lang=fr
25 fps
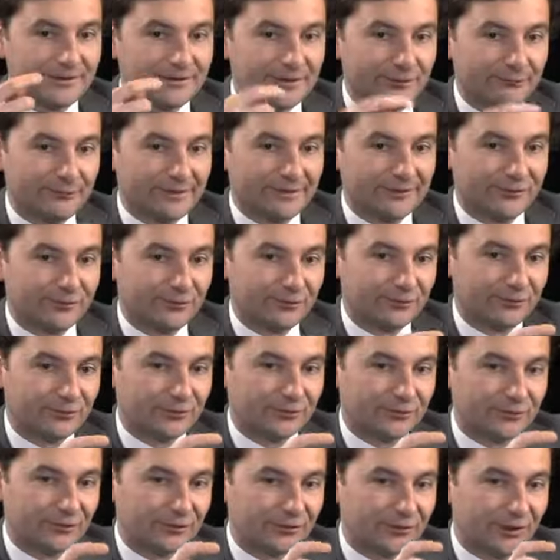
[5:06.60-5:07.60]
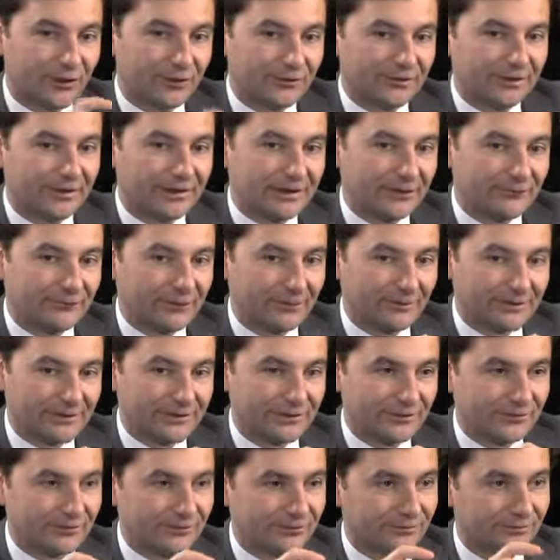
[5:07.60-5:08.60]
la façon de rentrer
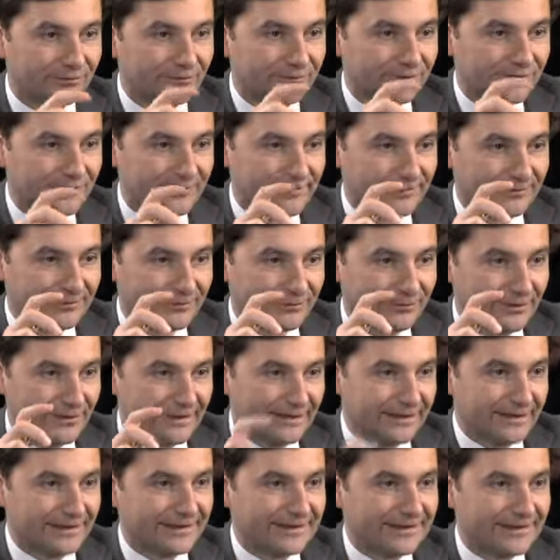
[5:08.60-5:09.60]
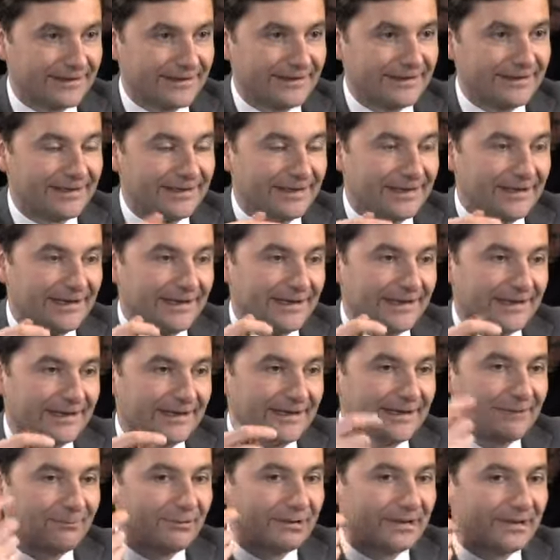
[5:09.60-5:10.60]
l'information, de l'analyser, et
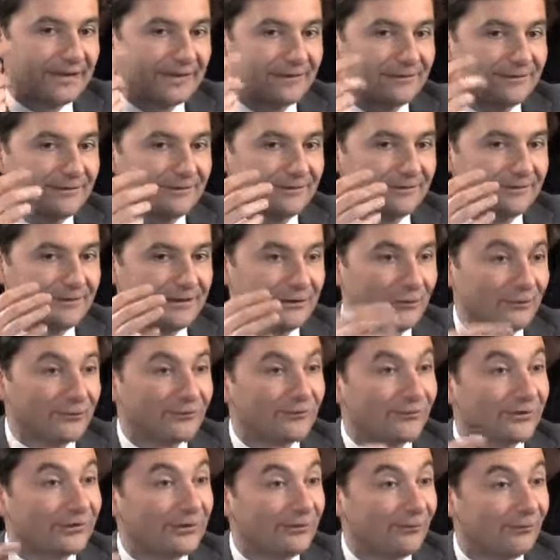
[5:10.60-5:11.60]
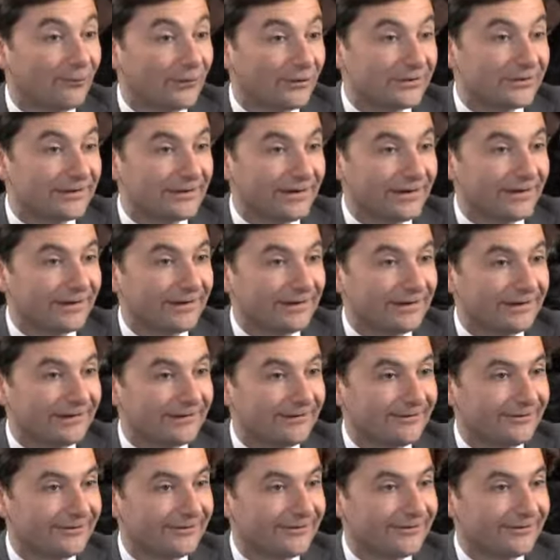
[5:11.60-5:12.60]
après les leçons qu'il faut en tirer.
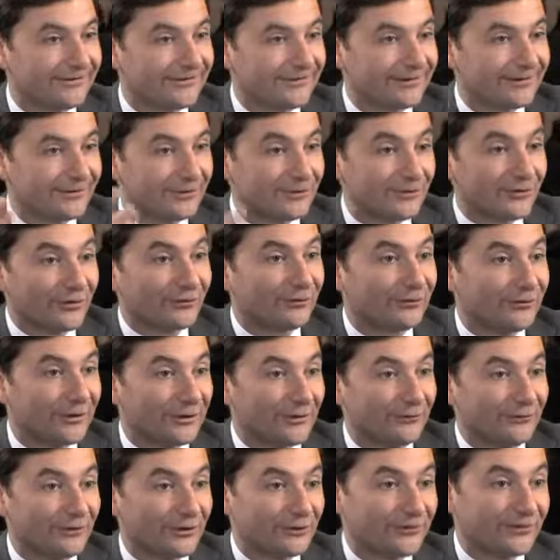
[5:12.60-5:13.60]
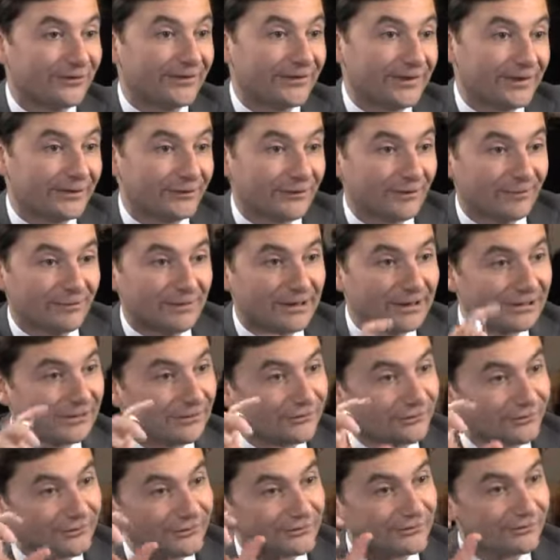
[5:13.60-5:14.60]
Euh, qu'est-ce que j'en fais une fois que je sais que bah,
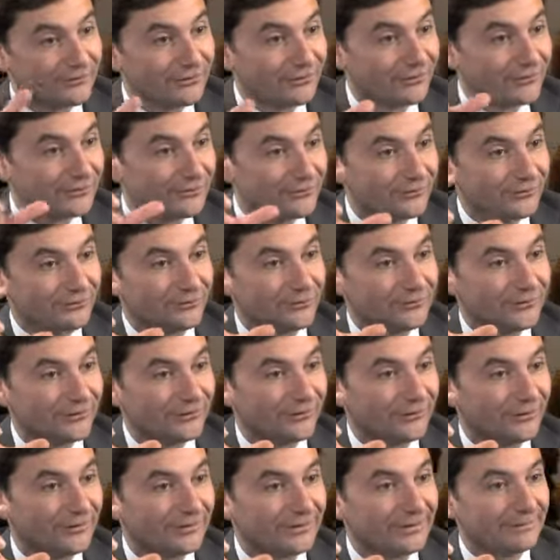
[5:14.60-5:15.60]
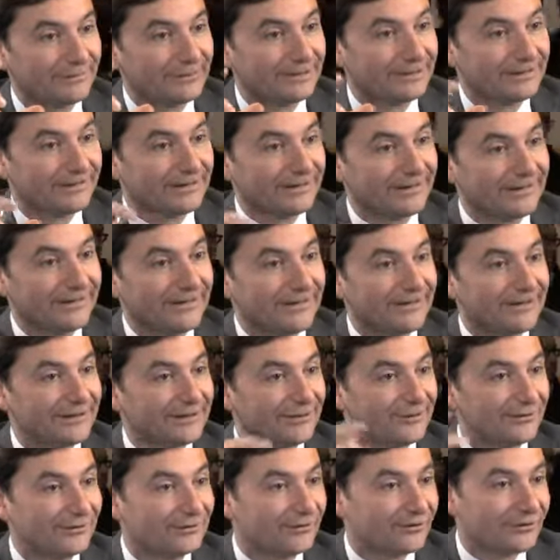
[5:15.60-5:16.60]
je suis en dessous de mon seuil de rentabilité
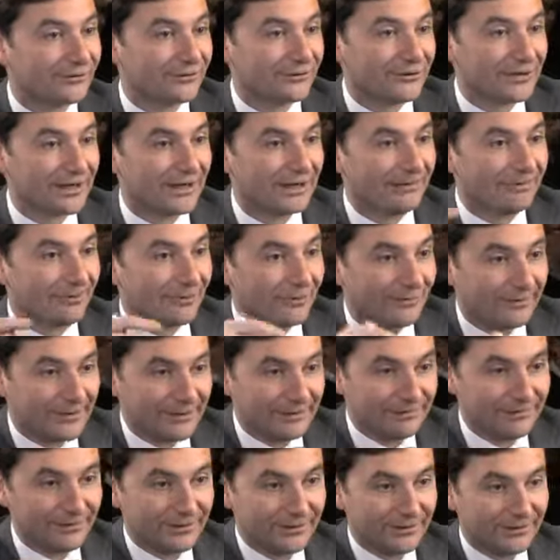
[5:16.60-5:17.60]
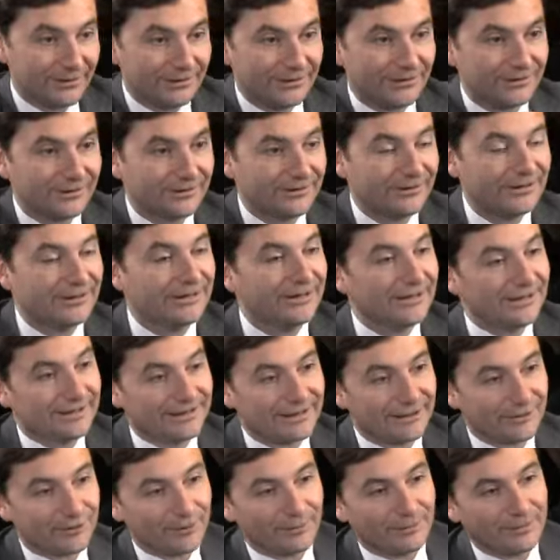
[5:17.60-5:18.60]
ou que j'ai un problème euh,
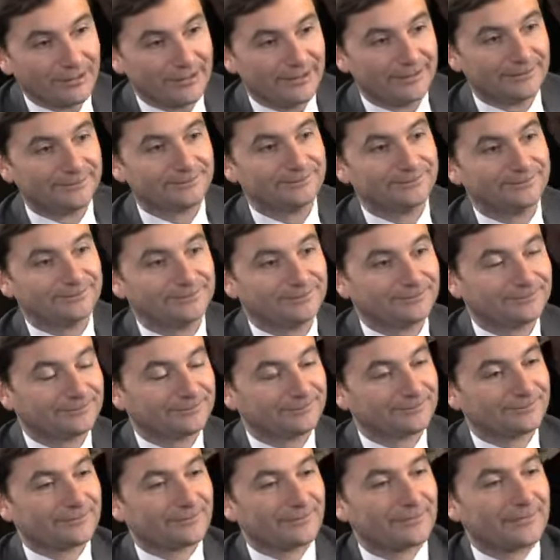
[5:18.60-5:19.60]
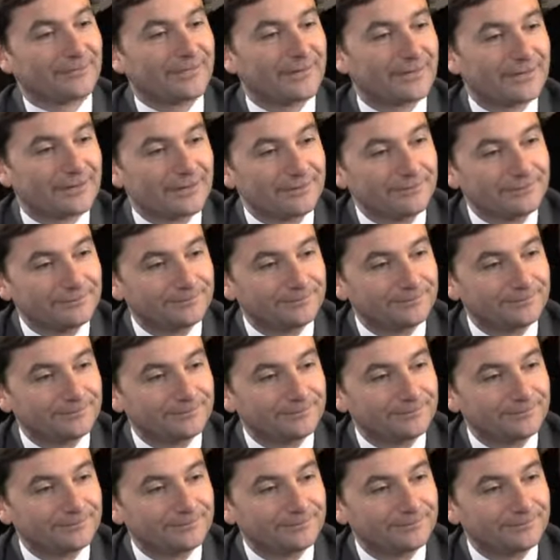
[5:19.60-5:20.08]
quelque part Là, c'est la partie